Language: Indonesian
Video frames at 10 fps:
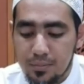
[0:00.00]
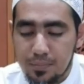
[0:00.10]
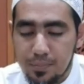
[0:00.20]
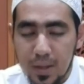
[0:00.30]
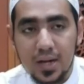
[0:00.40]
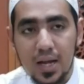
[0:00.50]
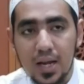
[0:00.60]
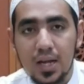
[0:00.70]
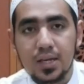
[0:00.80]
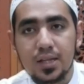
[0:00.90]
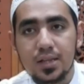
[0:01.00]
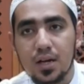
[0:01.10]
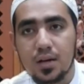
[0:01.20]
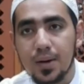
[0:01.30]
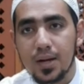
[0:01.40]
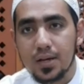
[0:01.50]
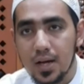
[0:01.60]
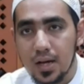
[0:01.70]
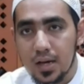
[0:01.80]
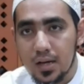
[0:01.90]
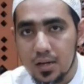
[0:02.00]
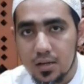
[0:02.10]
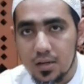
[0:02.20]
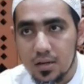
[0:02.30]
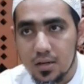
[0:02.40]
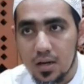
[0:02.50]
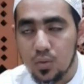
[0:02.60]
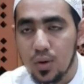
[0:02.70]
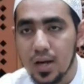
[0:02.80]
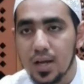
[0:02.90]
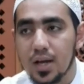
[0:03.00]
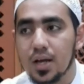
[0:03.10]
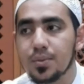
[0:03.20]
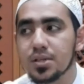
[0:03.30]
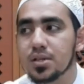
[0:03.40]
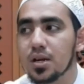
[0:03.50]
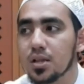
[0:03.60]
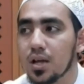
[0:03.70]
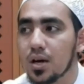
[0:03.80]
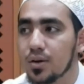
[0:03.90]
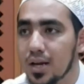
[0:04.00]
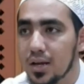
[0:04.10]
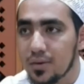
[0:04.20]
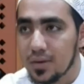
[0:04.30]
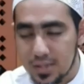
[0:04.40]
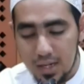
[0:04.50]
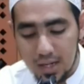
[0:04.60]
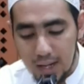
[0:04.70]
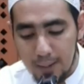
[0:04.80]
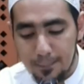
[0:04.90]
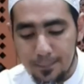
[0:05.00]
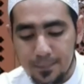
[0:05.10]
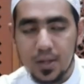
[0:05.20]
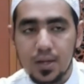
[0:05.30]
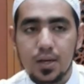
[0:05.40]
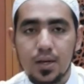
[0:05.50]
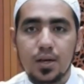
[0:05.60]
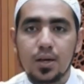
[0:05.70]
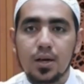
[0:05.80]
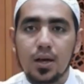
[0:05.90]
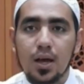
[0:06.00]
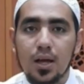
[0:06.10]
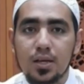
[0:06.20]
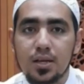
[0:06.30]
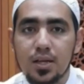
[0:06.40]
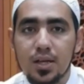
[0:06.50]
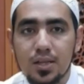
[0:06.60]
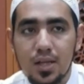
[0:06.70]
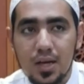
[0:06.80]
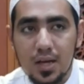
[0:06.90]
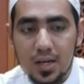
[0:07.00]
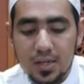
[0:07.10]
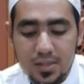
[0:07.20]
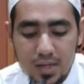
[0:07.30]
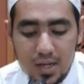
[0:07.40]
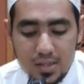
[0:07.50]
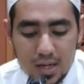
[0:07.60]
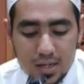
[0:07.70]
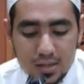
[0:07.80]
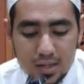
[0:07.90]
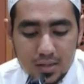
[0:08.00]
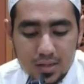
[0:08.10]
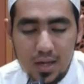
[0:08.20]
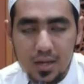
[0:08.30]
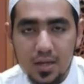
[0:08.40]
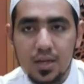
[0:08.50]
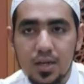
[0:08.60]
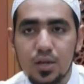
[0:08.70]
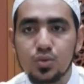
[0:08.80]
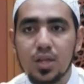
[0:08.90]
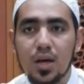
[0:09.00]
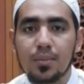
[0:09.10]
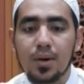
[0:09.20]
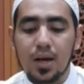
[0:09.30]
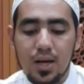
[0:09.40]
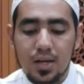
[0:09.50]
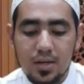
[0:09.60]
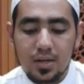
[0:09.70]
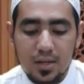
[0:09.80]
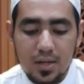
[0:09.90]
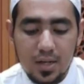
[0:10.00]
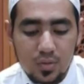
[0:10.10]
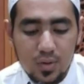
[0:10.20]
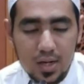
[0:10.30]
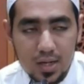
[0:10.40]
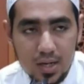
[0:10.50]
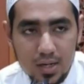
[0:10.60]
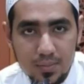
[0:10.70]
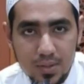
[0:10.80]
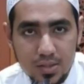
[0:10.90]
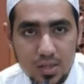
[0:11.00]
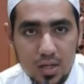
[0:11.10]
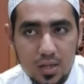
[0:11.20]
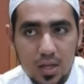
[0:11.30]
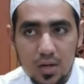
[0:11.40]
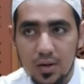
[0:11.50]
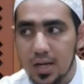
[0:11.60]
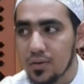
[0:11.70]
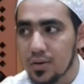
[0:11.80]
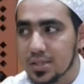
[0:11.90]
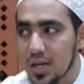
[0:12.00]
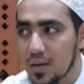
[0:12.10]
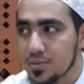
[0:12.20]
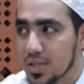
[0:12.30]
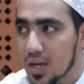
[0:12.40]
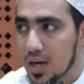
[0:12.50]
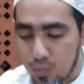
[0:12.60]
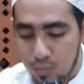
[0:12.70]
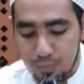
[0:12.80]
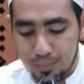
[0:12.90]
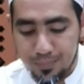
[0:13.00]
pengenalan kita kepada keluarga Nabi Shallallahu Alaihi Wasallam, kali ini kita akan dijelaskan tentang keutamaan keluarga Nabi Shallallahu Alaihi Wasallam secara umum.